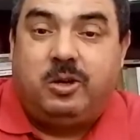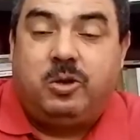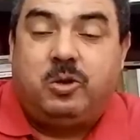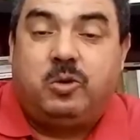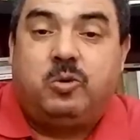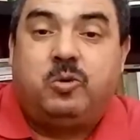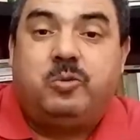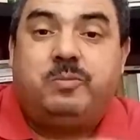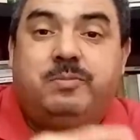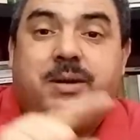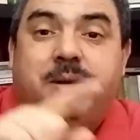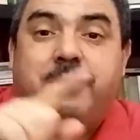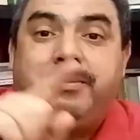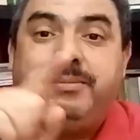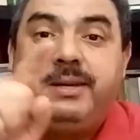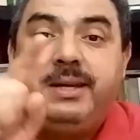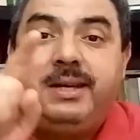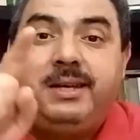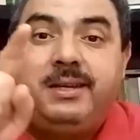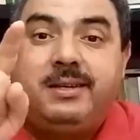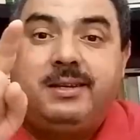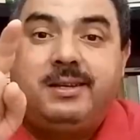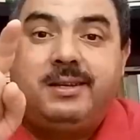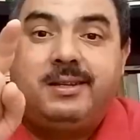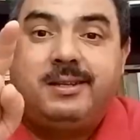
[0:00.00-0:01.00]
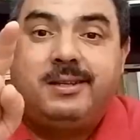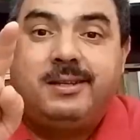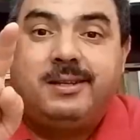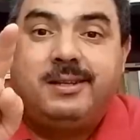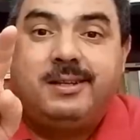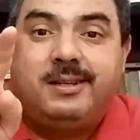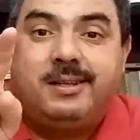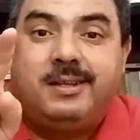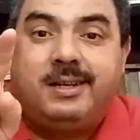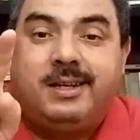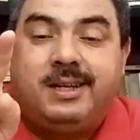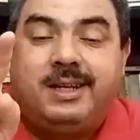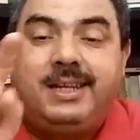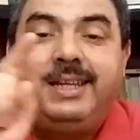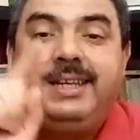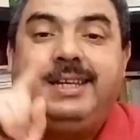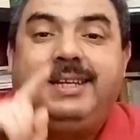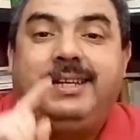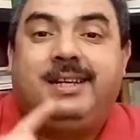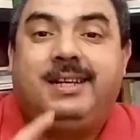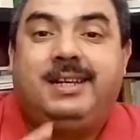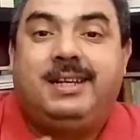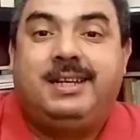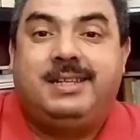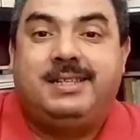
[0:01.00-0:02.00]
وما بين
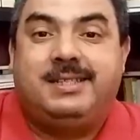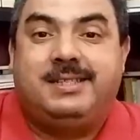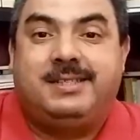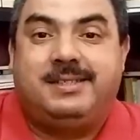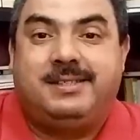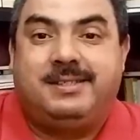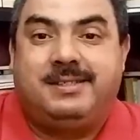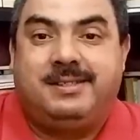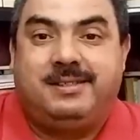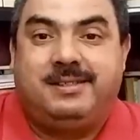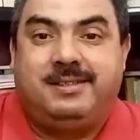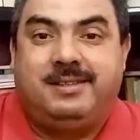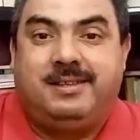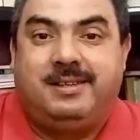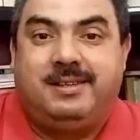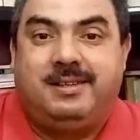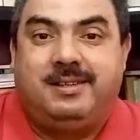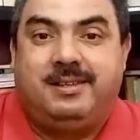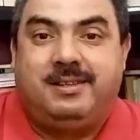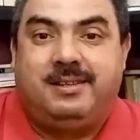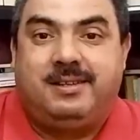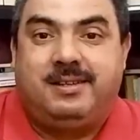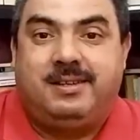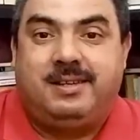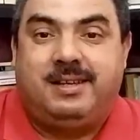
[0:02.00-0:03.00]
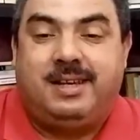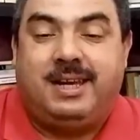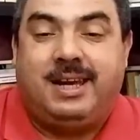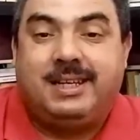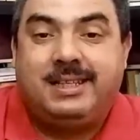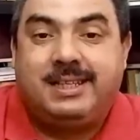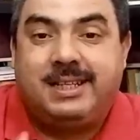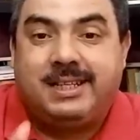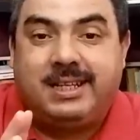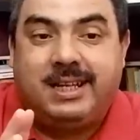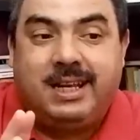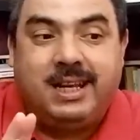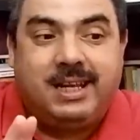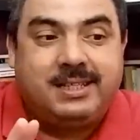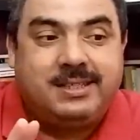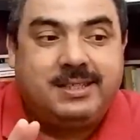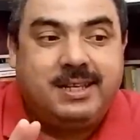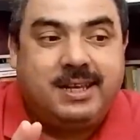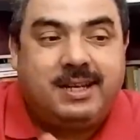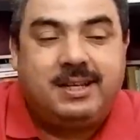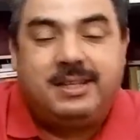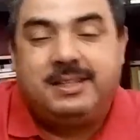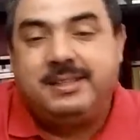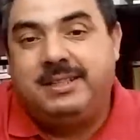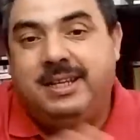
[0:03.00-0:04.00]
الانجليز هاد
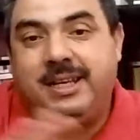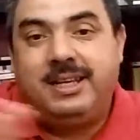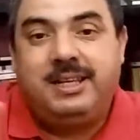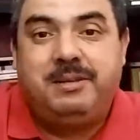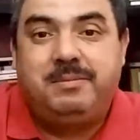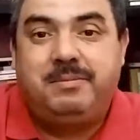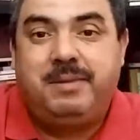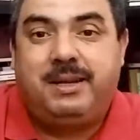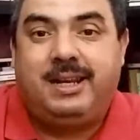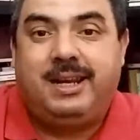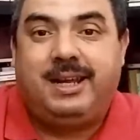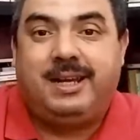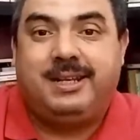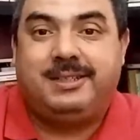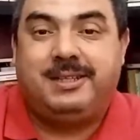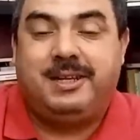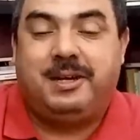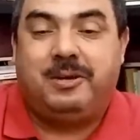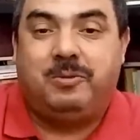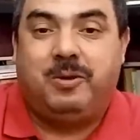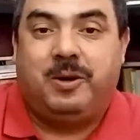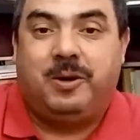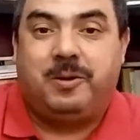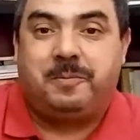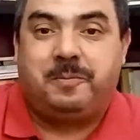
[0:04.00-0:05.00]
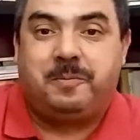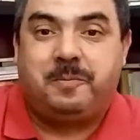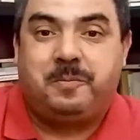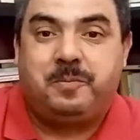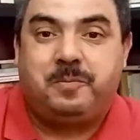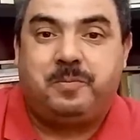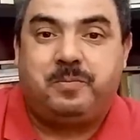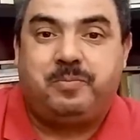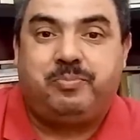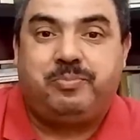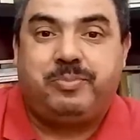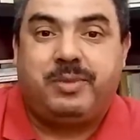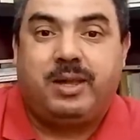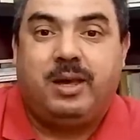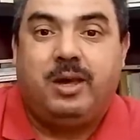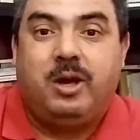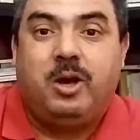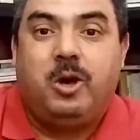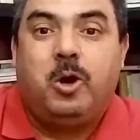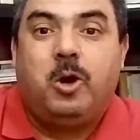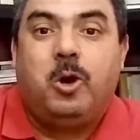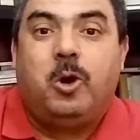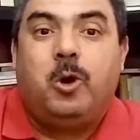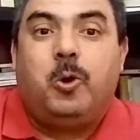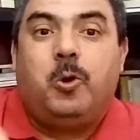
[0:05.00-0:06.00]
الثلاثه دائما العداوه
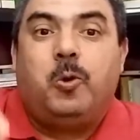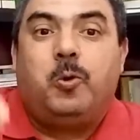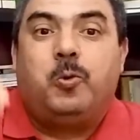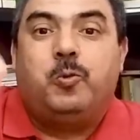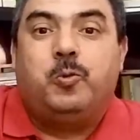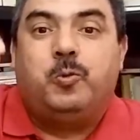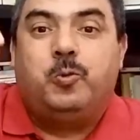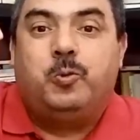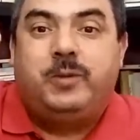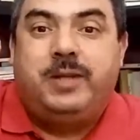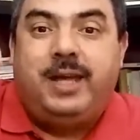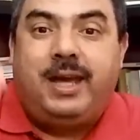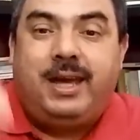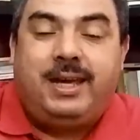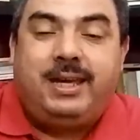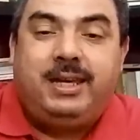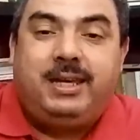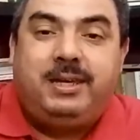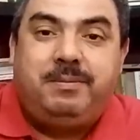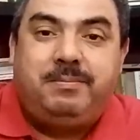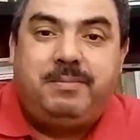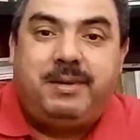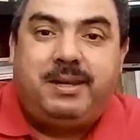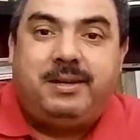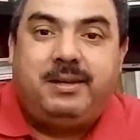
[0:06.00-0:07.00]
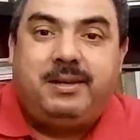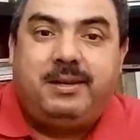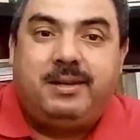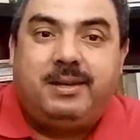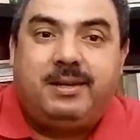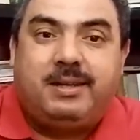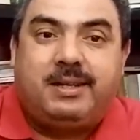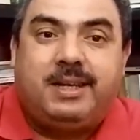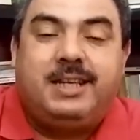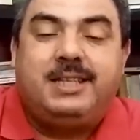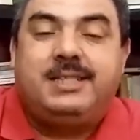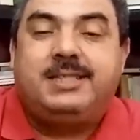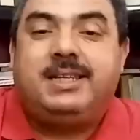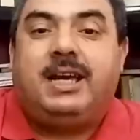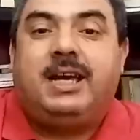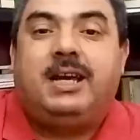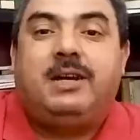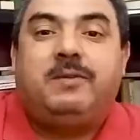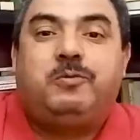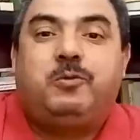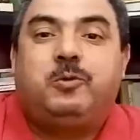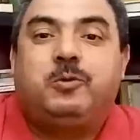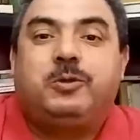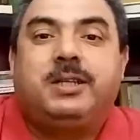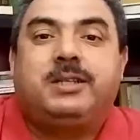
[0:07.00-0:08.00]
ودائما
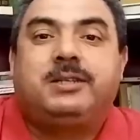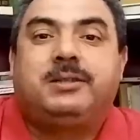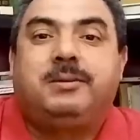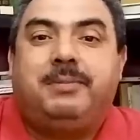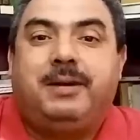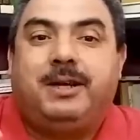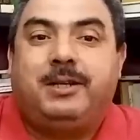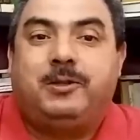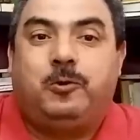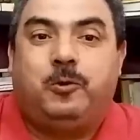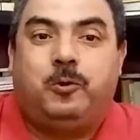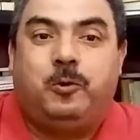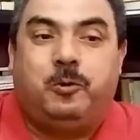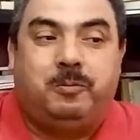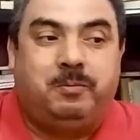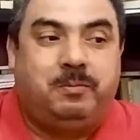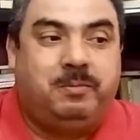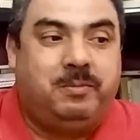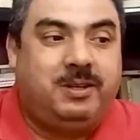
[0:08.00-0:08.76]
كيتحالفوا ضد بعضهم